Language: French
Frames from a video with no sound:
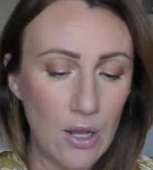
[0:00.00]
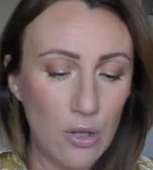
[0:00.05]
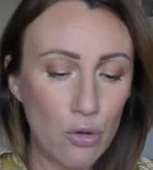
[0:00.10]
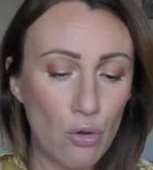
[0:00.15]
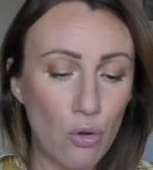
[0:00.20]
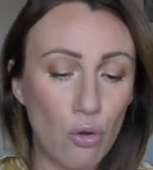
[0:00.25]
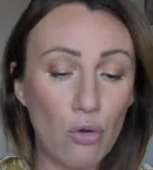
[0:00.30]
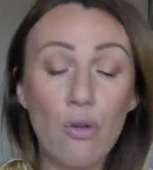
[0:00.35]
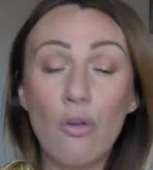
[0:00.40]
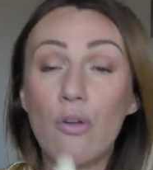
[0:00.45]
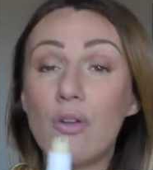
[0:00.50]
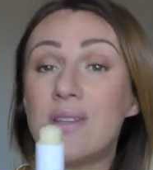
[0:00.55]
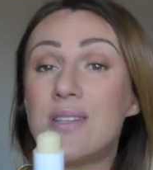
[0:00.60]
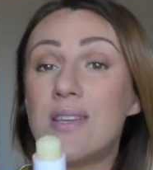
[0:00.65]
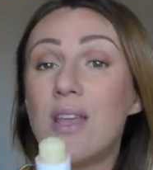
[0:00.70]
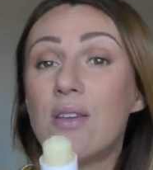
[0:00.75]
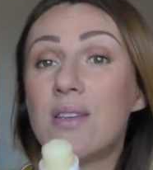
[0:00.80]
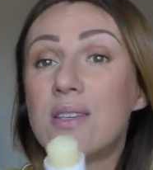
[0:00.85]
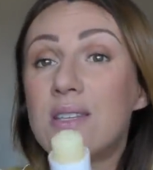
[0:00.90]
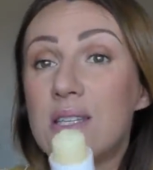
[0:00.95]
Donc
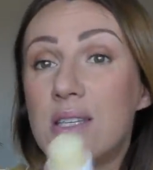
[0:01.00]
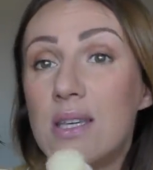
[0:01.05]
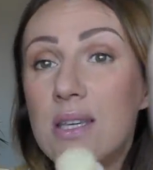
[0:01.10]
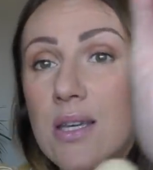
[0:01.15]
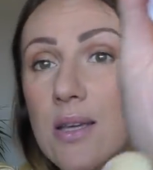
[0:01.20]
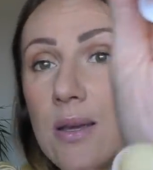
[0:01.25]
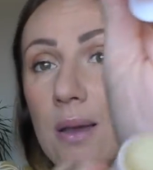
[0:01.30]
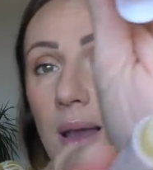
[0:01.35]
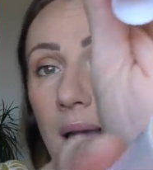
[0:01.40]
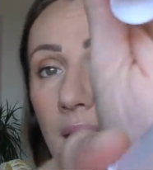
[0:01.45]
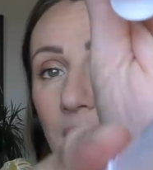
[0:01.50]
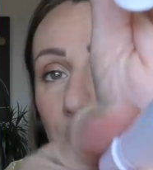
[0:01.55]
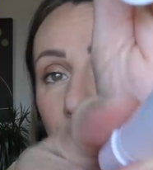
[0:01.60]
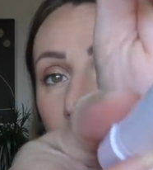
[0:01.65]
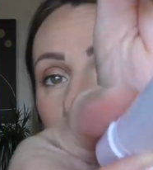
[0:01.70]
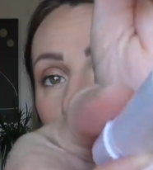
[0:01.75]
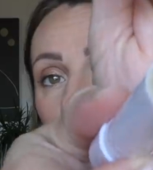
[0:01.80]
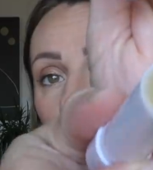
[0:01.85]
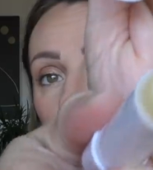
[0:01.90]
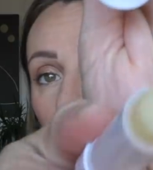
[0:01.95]
c'est un stick
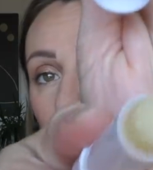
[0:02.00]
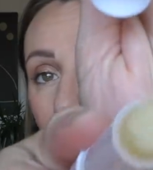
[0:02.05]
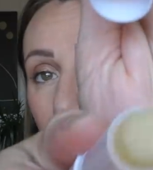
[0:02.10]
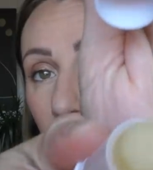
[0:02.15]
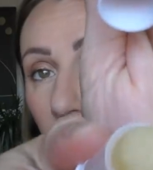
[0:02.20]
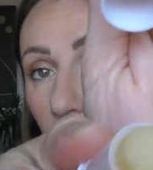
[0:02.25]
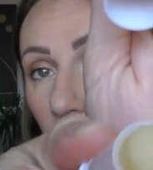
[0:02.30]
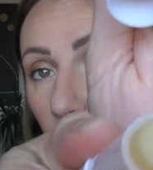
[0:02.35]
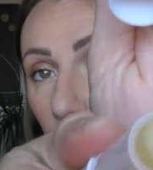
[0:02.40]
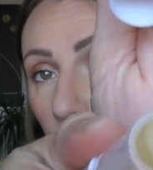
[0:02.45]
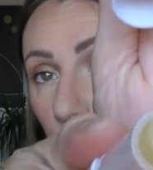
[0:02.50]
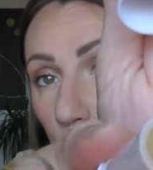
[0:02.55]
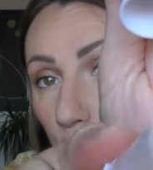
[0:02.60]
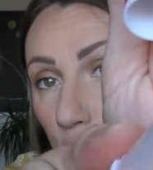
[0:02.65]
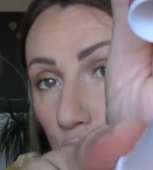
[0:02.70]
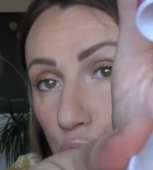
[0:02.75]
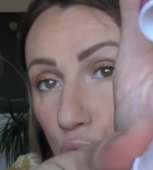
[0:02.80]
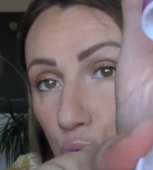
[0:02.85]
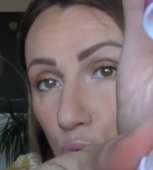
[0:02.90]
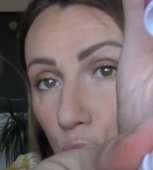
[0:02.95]
avec bah, des grains de
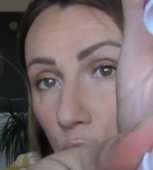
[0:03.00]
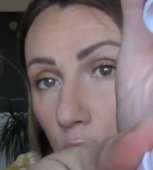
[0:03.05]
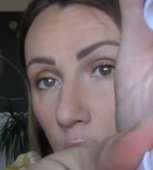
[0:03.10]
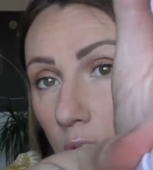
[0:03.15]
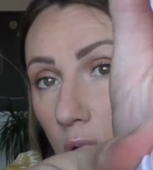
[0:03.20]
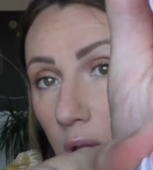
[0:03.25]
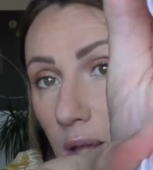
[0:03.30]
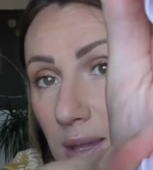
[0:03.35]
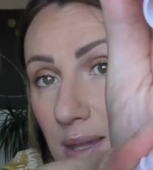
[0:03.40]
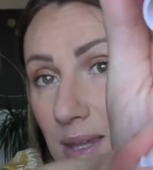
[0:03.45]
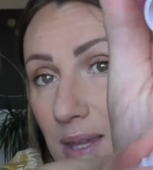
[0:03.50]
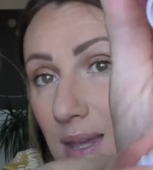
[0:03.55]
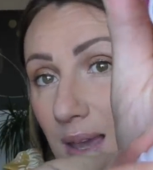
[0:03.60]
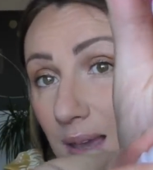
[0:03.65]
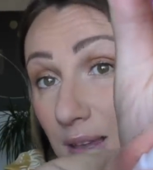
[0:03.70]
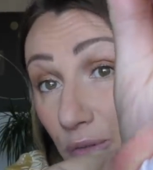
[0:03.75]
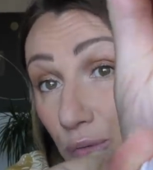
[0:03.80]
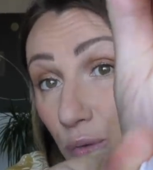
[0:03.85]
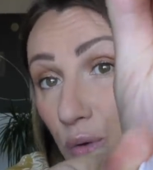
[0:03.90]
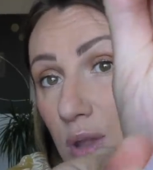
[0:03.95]
sucre qui
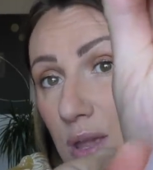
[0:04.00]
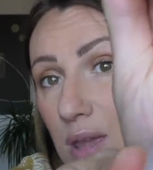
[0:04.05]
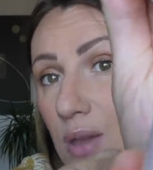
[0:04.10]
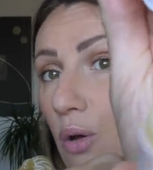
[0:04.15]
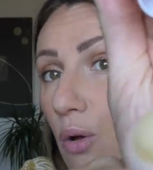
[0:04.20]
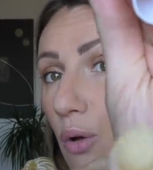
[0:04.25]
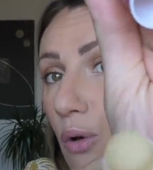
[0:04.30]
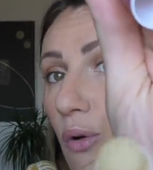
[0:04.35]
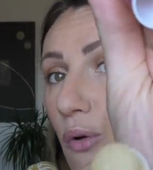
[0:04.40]
exfolie